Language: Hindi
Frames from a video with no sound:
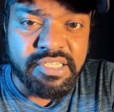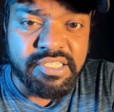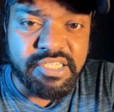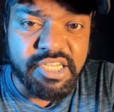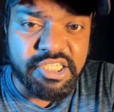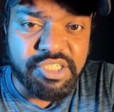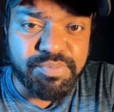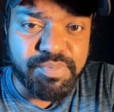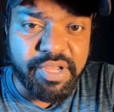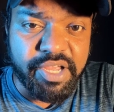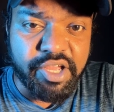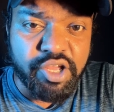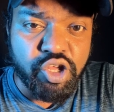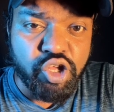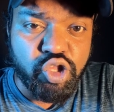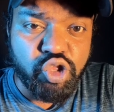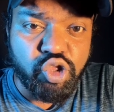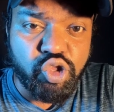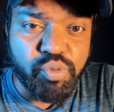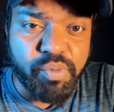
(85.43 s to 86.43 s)
सच में
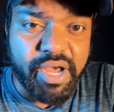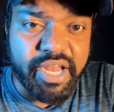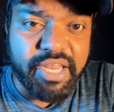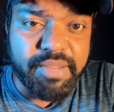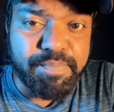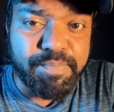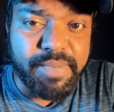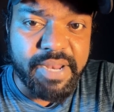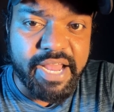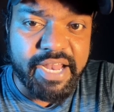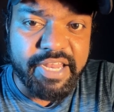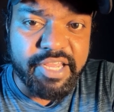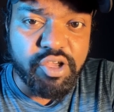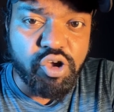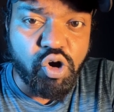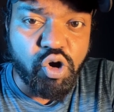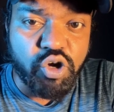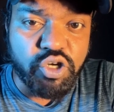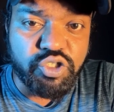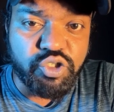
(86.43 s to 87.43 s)
तुम्हारी
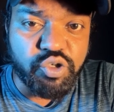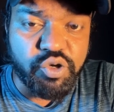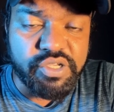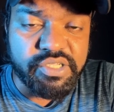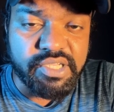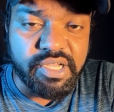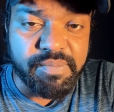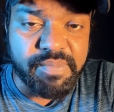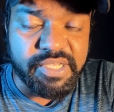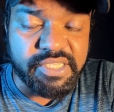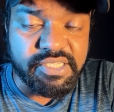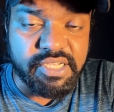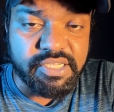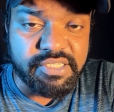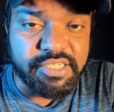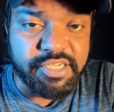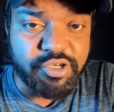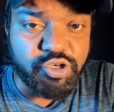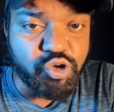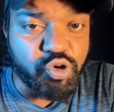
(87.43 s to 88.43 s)
प्लानिंग और चॉइस हमेशा
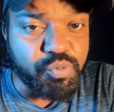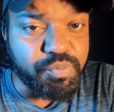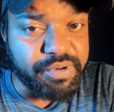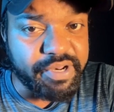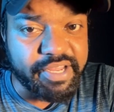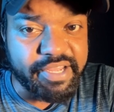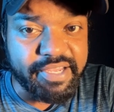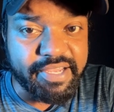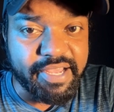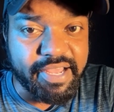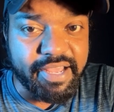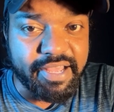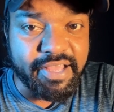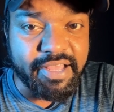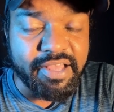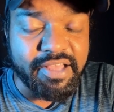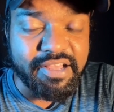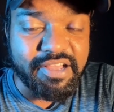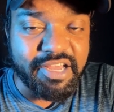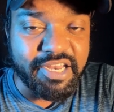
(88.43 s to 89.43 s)
से टॉप रही
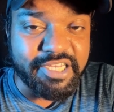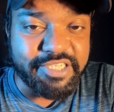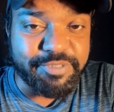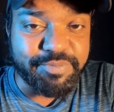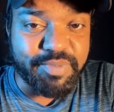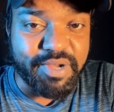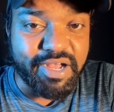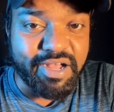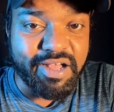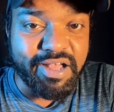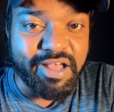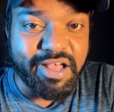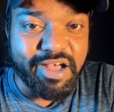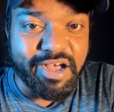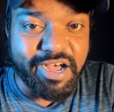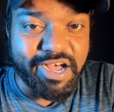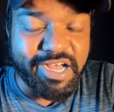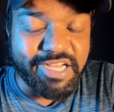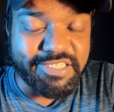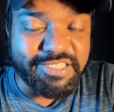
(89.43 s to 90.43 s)
है करिश्मा
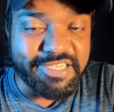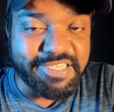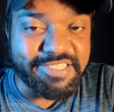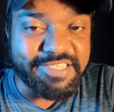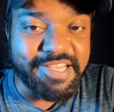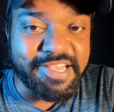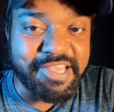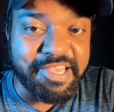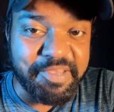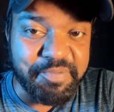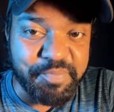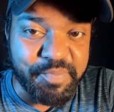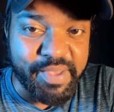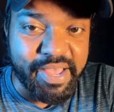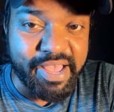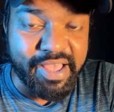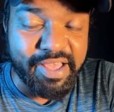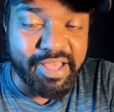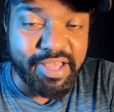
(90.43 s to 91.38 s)
हाँ जैसे कि मैं